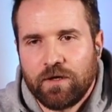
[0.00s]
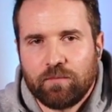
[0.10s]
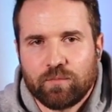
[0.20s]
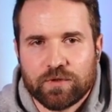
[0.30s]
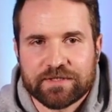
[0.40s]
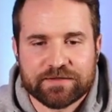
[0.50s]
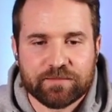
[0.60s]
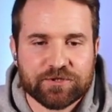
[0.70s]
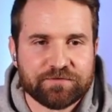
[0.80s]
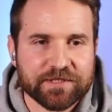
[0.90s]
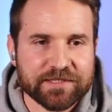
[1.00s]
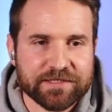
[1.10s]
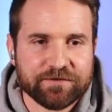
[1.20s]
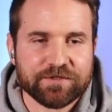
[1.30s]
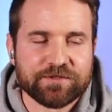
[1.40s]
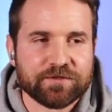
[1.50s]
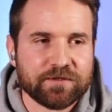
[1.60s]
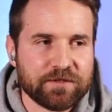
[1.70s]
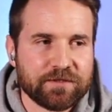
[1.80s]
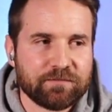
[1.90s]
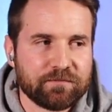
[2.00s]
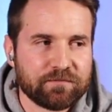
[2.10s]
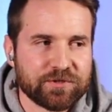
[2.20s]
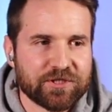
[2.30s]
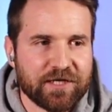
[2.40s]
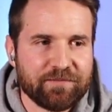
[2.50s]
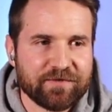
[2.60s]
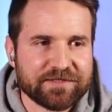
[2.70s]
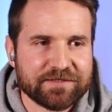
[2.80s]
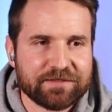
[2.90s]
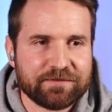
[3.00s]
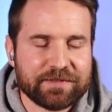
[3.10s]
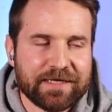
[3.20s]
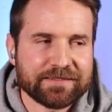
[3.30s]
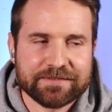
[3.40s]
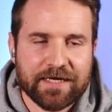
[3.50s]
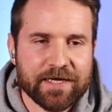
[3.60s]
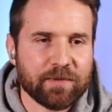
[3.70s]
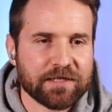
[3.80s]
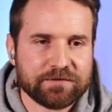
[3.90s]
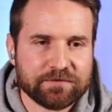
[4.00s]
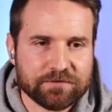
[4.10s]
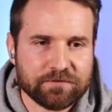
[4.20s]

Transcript: Boah, es ist immer schwierig irgendwie zu ähm, beschreiben, was dann, ja, es ist Heimat, ne?